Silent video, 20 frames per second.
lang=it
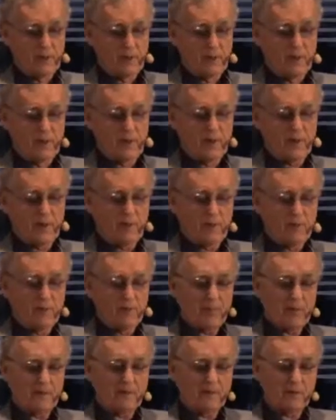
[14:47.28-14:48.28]
I primi
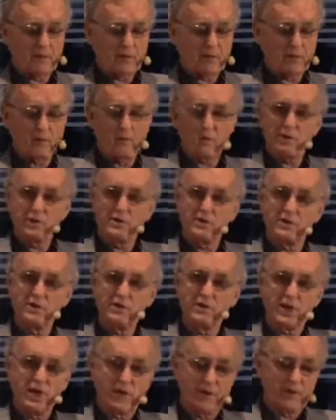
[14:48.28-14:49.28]
pensatori
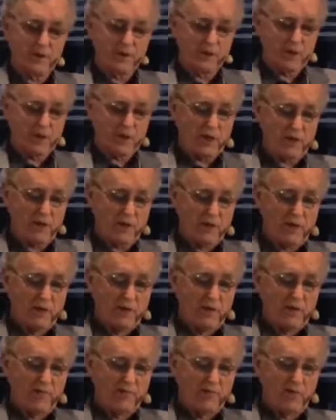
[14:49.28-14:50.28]
sistemici
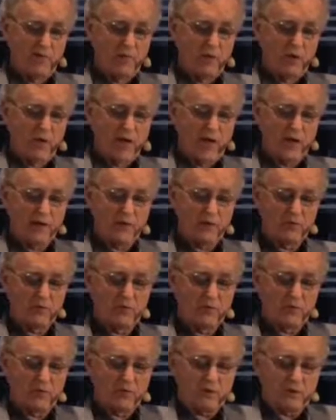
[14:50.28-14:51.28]

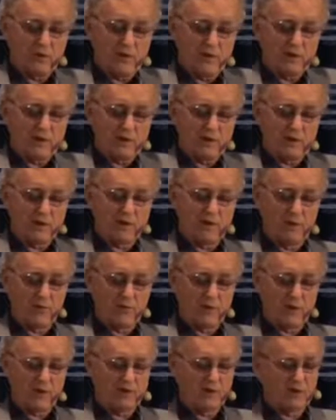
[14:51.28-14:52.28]
formularono questa
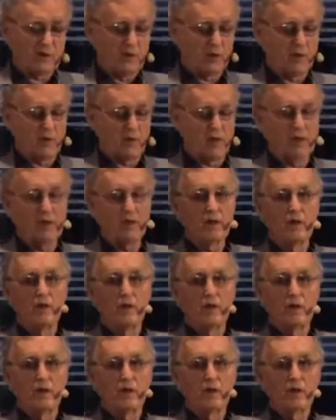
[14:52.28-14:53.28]
comprensione
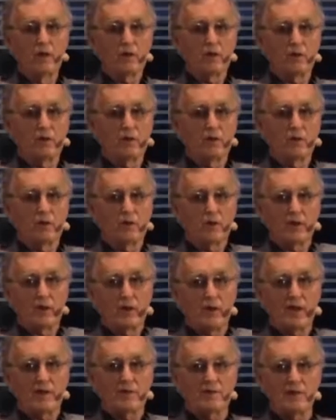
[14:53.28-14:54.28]
con
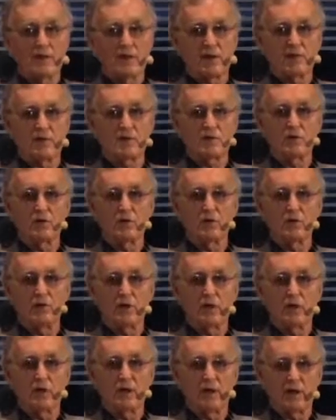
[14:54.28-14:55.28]

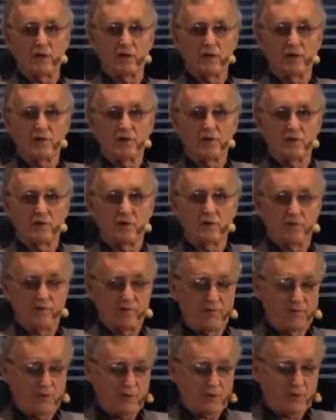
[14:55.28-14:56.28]
l'asserzione adesso
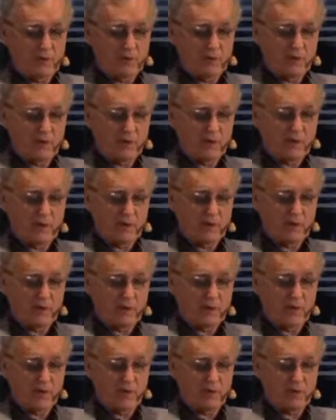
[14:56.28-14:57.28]
famosa
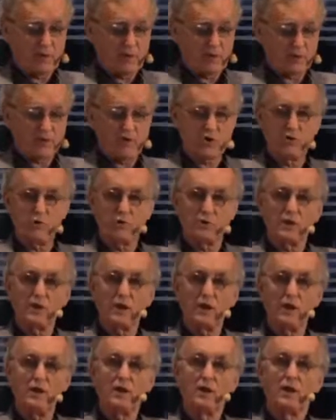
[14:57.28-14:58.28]
e ben
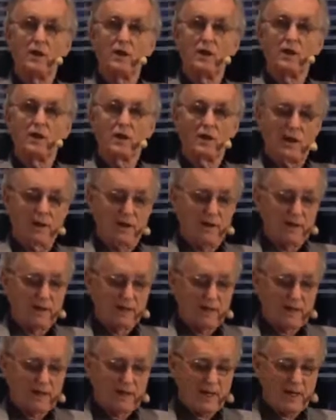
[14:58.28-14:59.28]
conosciuta
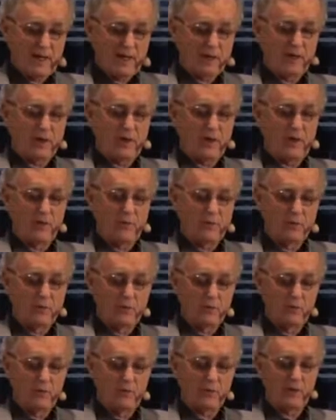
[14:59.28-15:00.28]
l'intero è
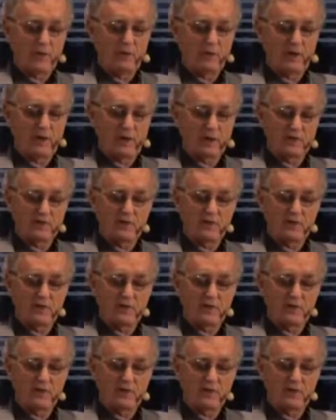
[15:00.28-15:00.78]
più della